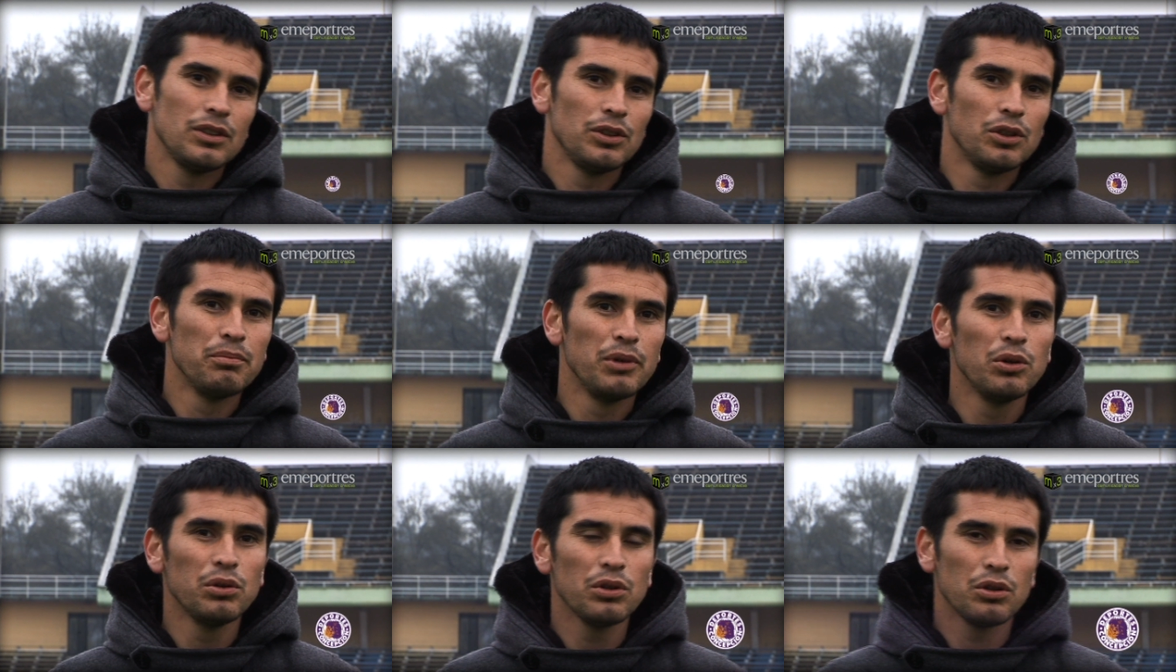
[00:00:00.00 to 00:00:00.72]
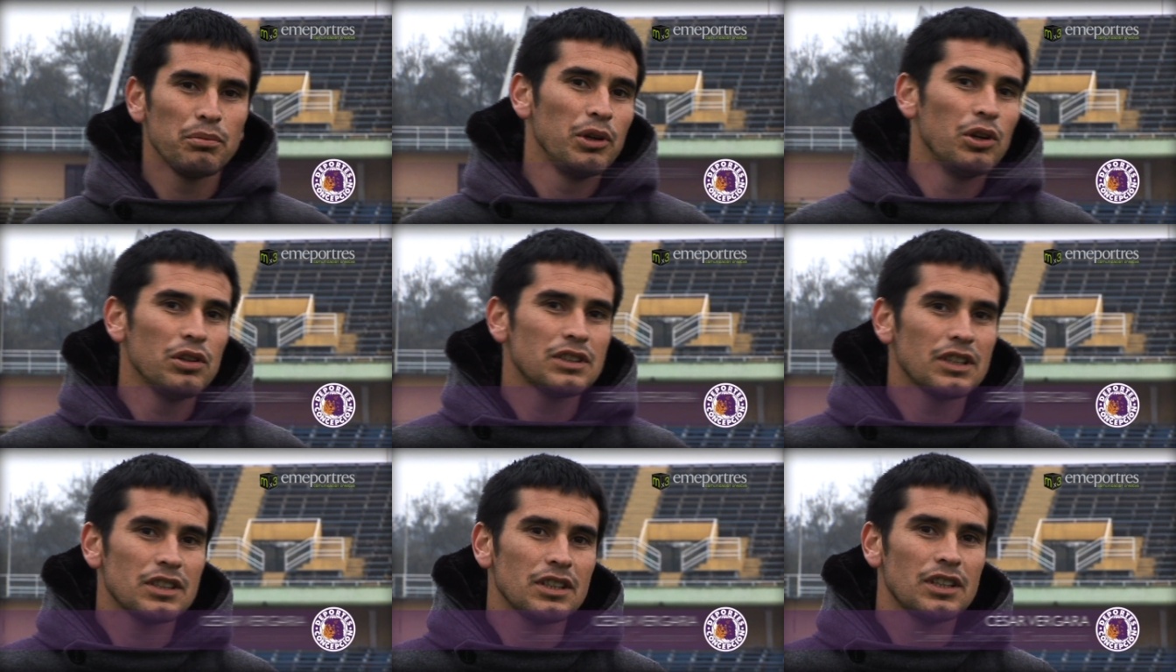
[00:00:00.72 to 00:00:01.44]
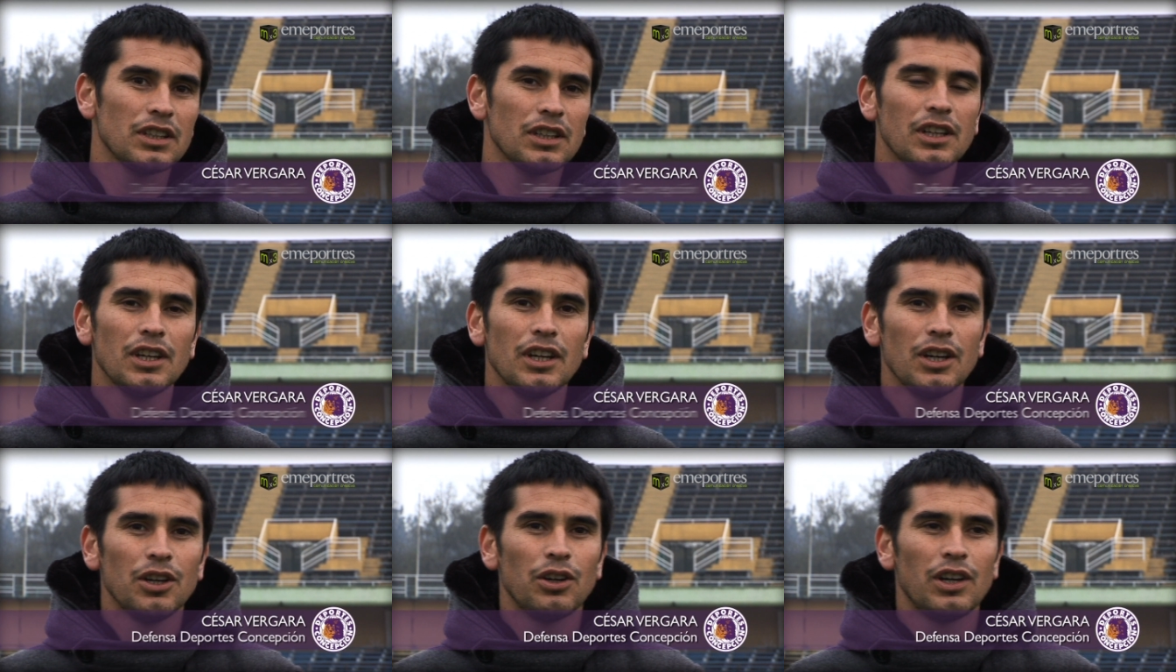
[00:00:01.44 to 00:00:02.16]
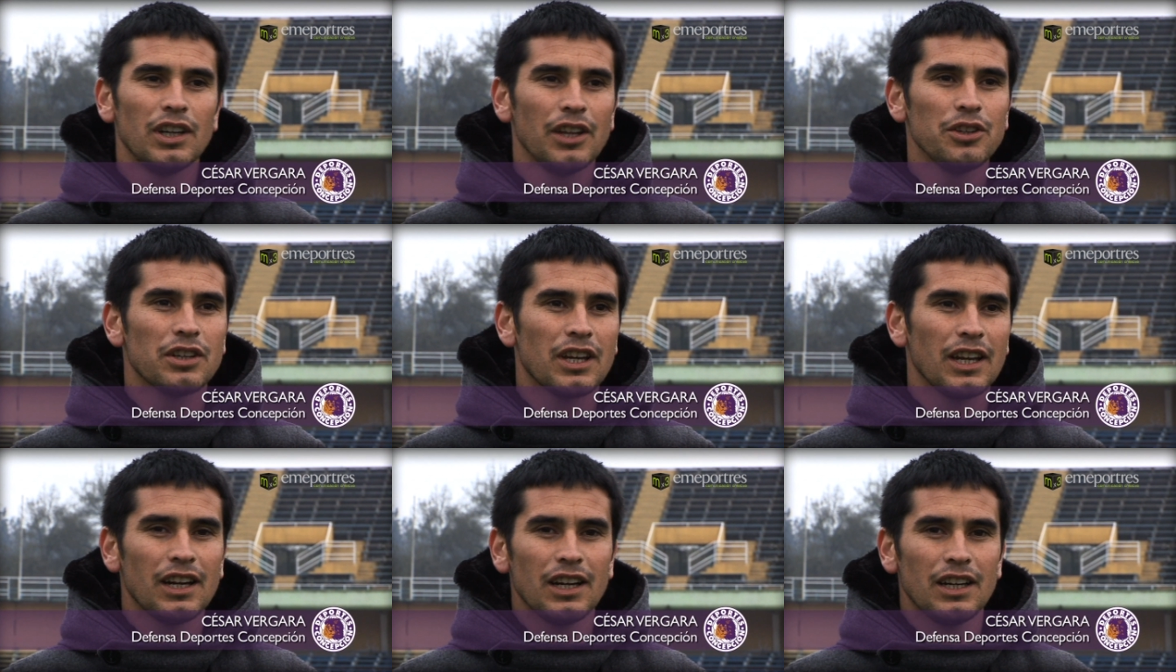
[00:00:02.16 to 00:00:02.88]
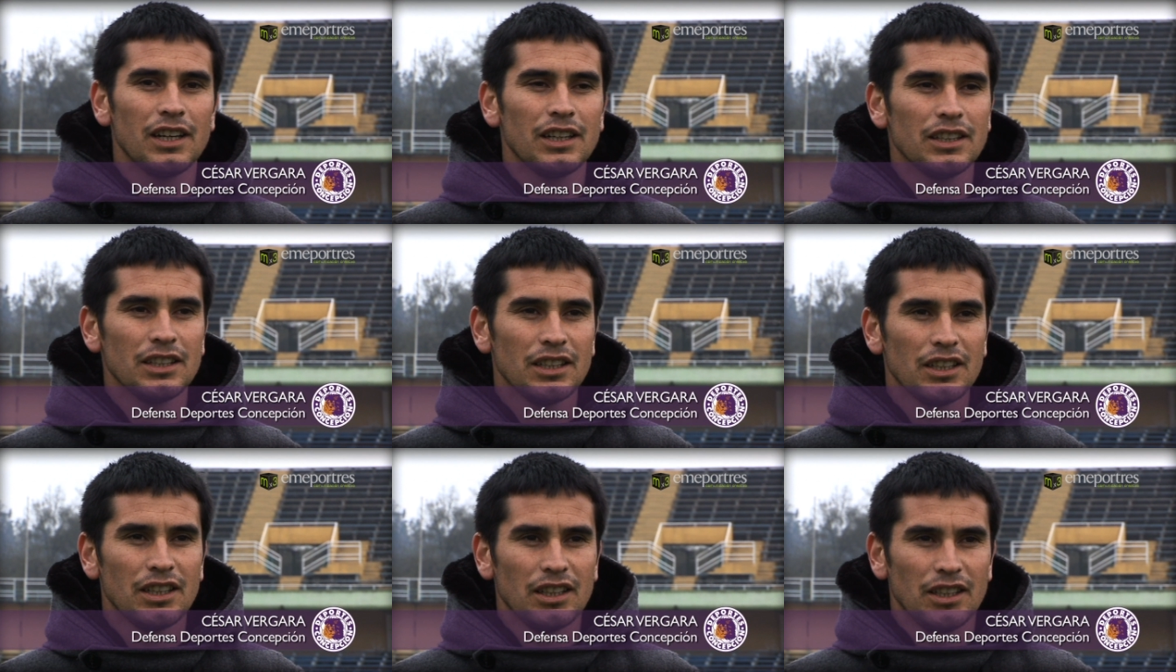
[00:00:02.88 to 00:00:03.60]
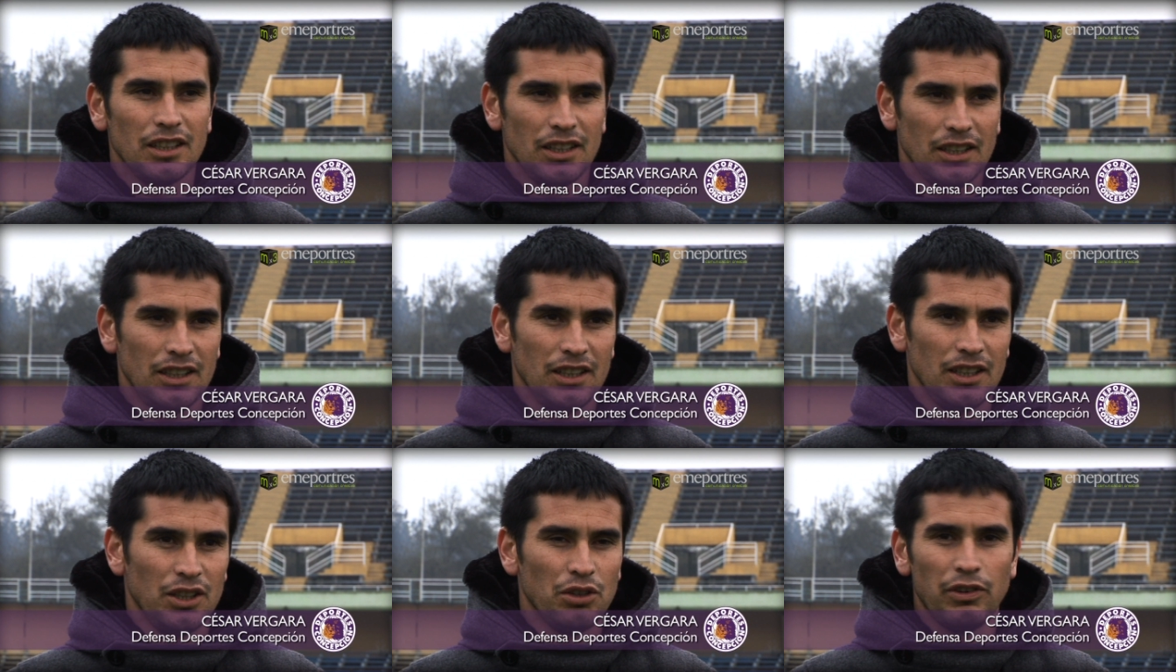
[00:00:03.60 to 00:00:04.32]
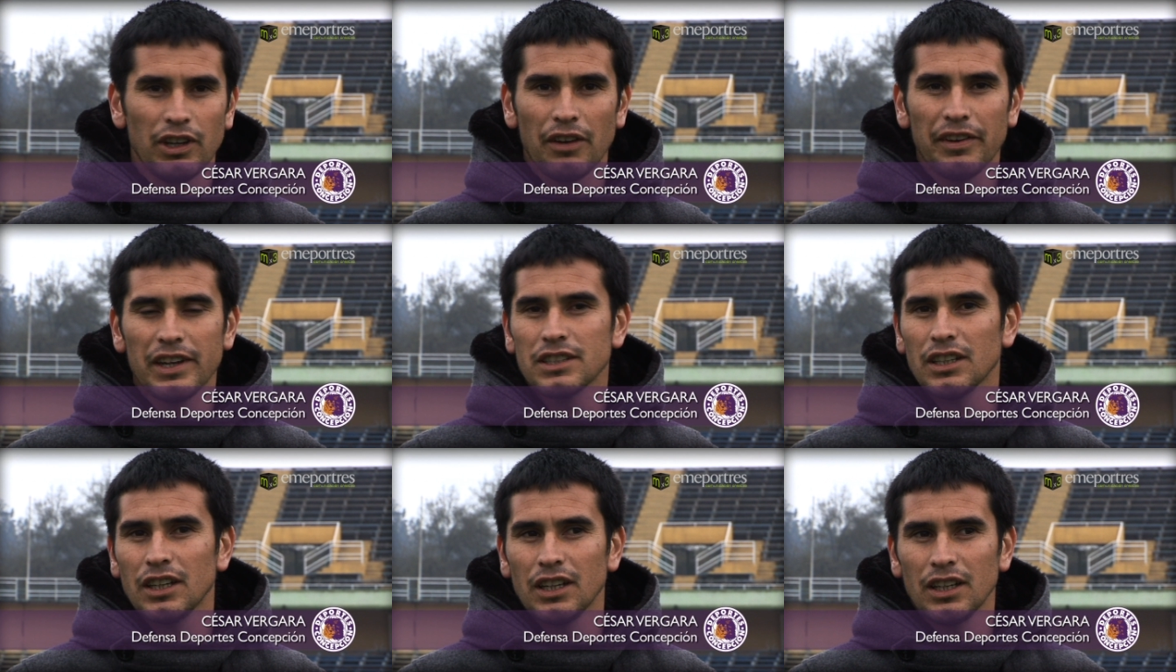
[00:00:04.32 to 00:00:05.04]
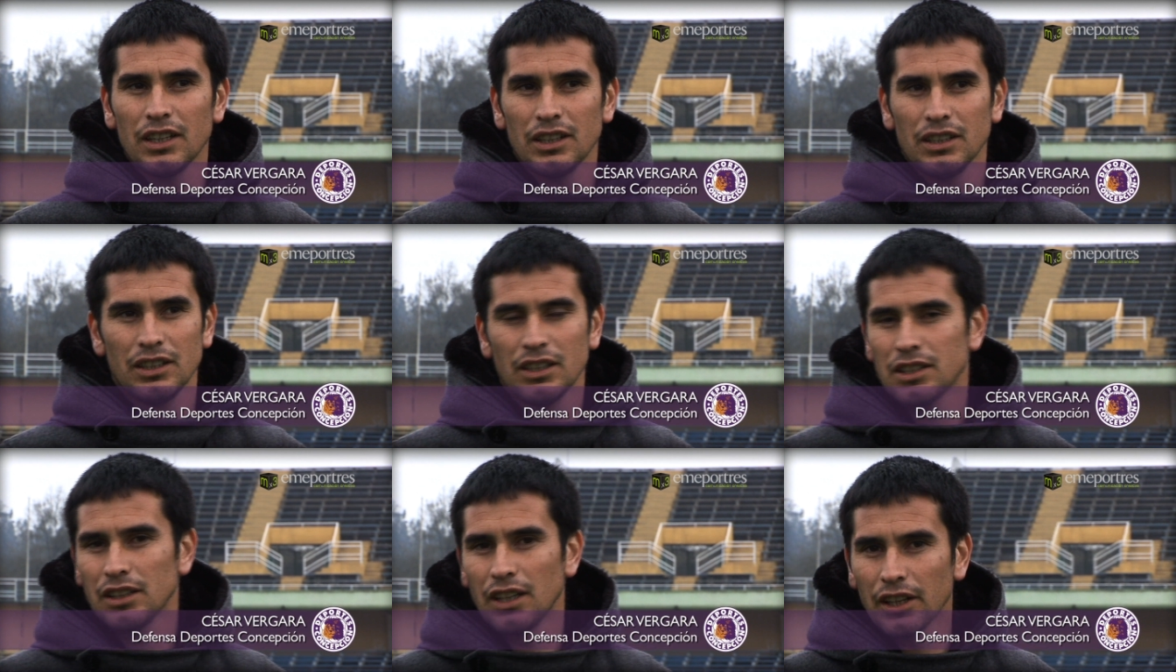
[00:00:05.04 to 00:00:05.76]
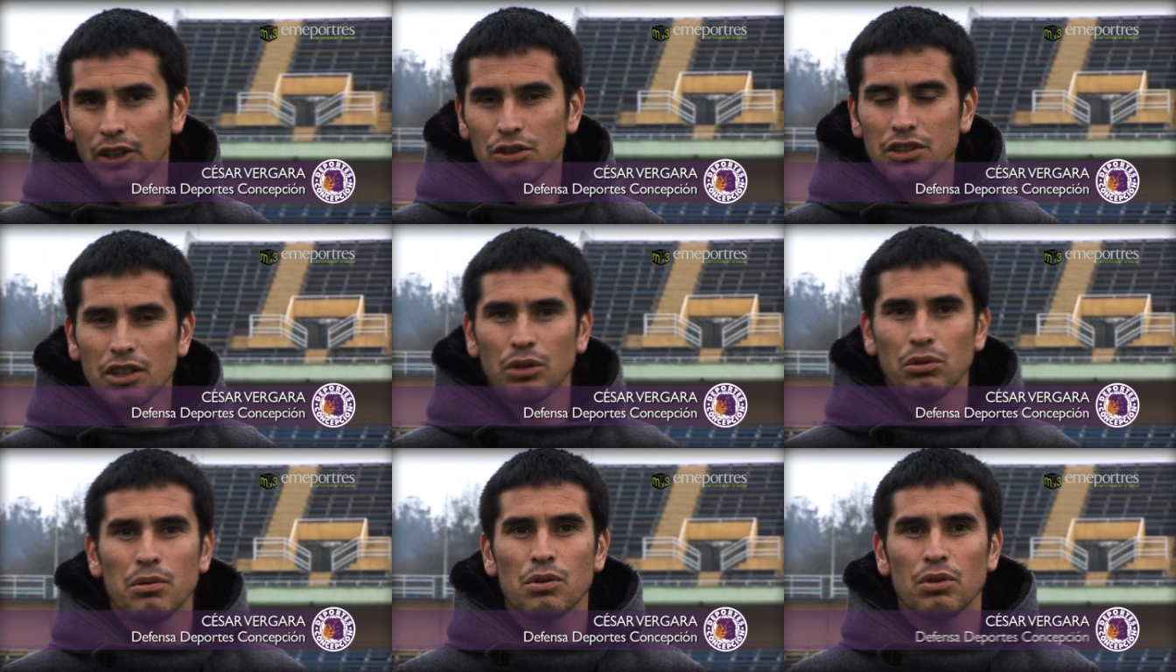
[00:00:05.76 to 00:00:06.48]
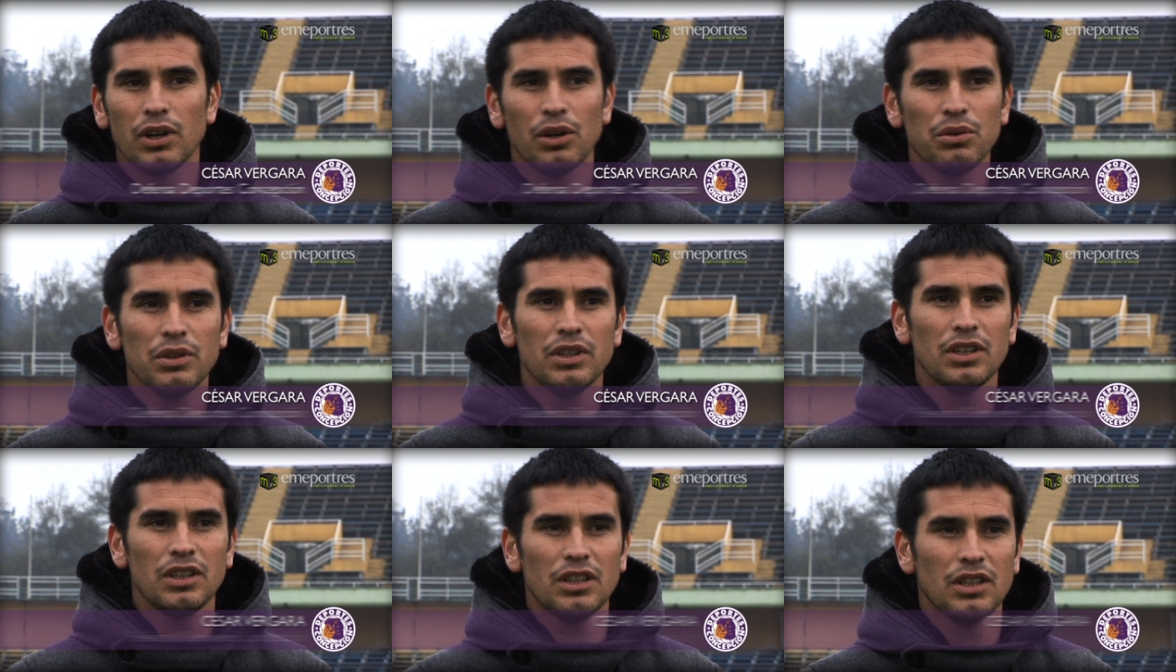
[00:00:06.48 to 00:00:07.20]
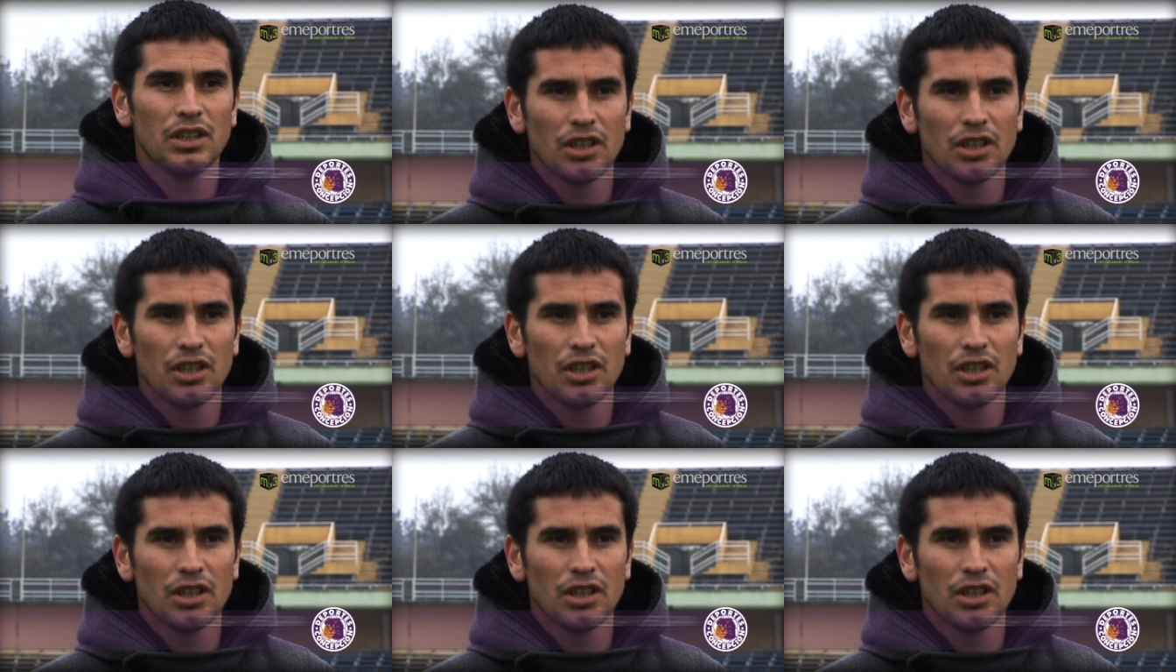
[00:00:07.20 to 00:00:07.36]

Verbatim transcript: 2001, 2011, así que ojalá Dios quiera eh, nos vaya bien esa, esa tarde-noche que juguemos con la U y,